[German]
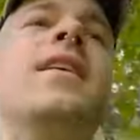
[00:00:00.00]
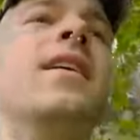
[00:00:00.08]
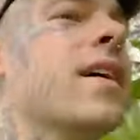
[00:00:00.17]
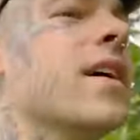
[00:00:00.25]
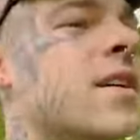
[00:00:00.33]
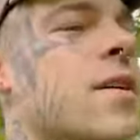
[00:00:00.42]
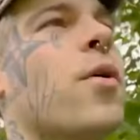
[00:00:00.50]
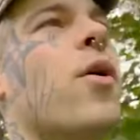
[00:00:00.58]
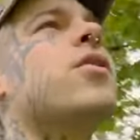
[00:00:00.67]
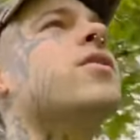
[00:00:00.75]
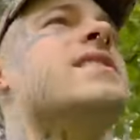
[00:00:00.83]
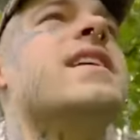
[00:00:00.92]
äh,
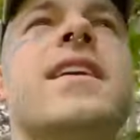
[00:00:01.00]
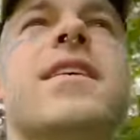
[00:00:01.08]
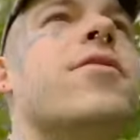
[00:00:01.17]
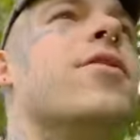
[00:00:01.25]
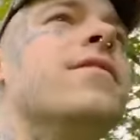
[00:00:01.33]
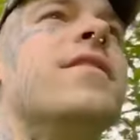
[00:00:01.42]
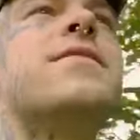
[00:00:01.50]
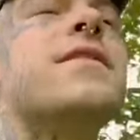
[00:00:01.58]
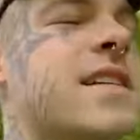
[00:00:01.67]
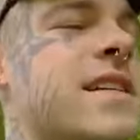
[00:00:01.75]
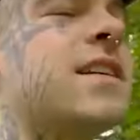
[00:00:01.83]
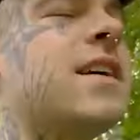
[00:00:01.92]
gebrochen sein davon, was
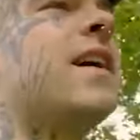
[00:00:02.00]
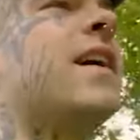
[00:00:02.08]
weiß ich,